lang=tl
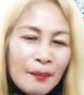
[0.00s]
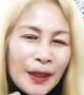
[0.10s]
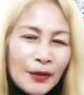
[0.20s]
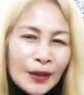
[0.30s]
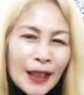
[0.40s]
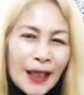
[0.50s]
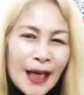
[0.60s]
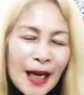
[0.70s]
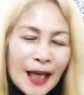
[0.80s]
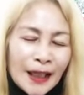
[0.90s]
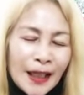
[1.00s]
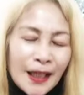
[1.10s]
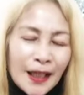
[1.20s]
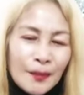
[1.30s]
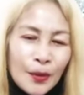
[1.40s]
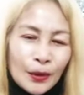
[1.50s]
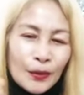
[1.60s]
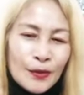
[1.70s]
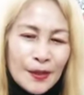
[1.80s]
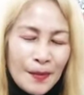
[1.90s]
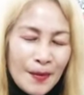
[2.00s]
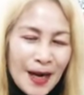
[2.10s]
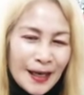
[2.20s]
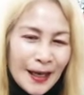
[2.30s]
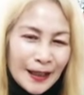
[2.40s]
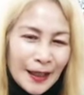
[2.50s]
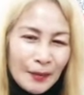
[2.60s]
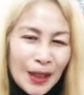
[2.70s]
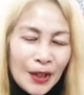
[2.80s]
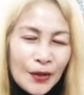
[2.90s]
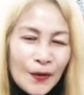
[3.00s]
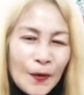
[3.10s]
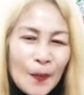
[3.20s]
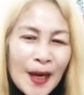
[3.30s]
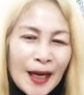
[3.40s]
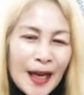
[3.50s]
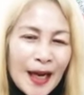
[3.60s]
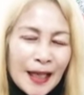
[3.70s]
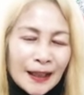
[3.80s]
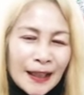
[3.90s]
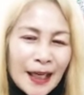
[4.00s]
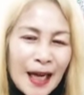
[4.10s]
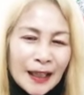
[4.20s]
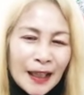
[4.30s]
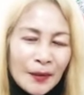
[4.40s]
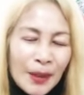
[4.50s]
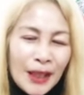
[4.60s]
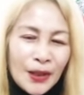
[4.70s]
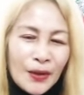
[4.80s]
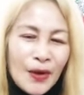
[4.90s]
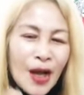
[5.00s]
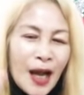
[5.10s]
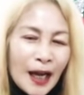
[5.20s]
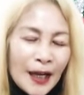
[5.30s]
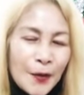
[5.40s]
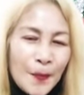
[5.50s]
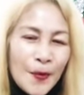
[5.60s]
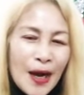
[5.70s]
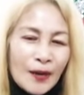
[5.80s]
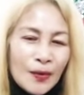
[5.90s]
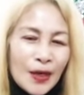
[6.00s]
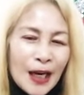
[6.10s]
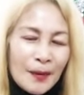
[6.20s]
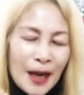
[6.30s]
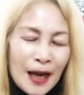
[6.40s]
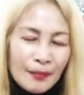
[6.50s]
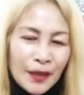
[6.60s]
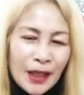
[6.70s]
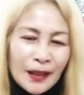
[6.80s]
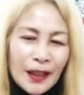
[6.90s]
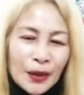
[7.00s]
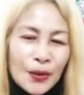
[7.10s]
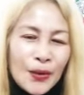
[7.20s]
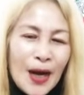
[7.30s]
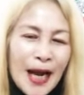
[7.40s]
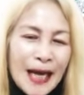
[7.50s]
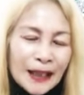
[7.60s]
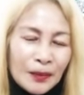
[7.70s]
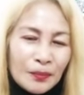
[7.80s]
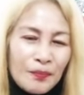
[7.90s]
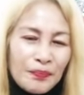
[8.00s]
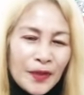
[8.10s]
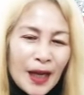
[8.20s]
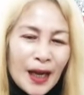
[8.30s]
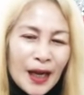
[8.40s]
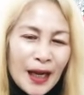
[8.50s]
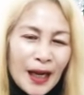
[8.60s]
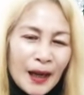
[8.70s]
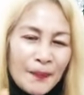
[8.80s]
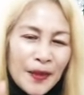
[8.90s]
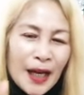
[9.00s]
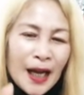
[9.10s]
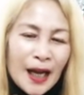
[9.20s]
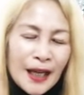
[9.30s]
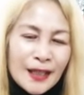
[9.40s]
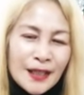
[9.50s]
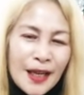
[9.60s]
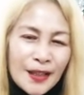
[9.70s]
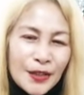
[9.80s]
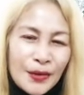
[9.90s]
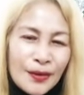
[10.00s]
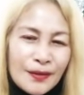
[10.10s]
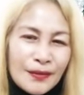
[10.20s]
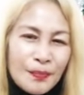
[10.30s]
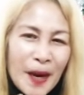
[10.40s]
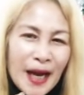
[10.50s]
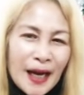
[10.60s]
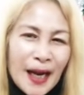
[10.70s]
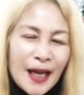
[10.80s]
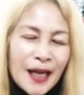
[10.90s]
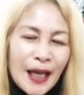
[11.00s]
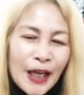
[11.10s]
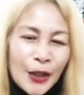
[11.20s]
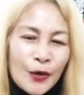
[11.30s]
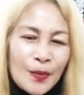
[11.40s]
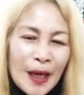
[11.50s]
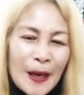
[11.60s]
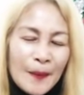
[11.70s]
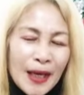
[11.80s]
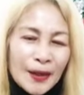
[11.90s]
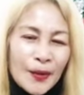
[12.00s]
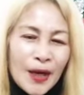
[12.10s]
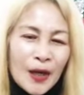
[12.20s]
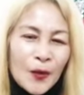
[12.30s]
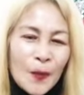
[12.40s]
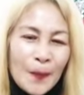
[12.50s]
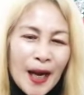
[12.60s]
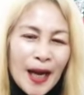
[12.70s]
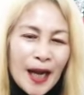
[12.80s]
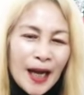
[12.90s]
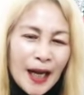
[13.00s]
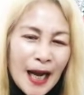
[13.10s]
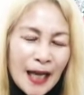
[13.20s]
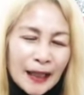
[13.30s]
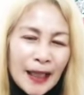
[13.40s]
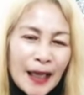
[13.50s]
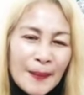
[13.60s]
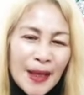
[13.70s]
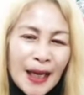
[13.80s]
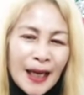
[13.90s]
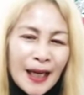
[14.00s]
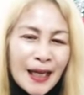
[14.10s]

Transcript: Pindutin ang ating red button sa baba ng ating video upang lahat ng ating video, kayo po ang unang ma-update nito at uh, uh, stay tuned para inyong malaman kung ano pa ang ating mga